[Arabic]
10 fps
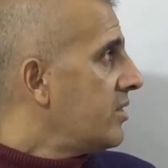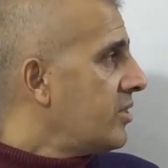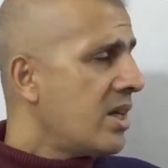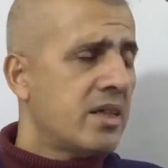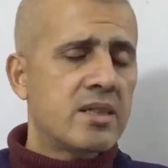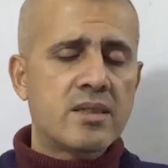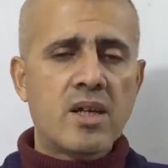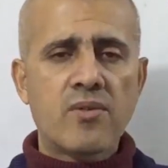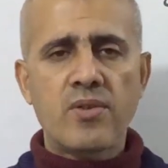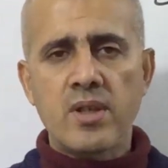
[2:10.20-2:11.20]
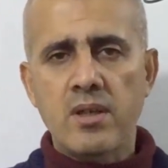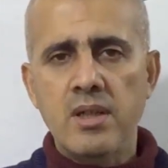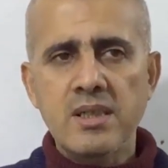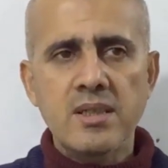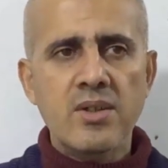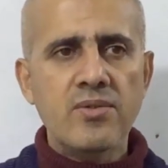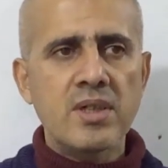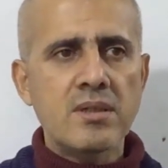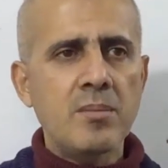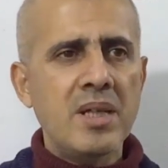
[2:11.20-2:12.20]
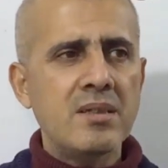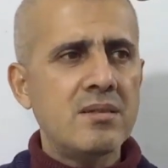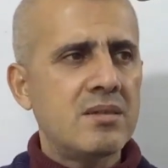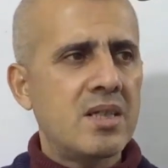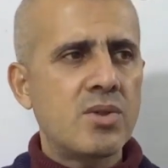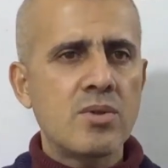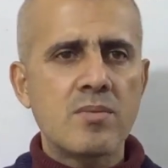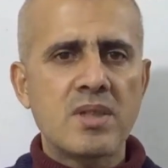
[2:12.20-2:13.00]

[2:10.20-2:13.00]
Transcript: ترك الترفيه الترفيه طبعا انت يجوز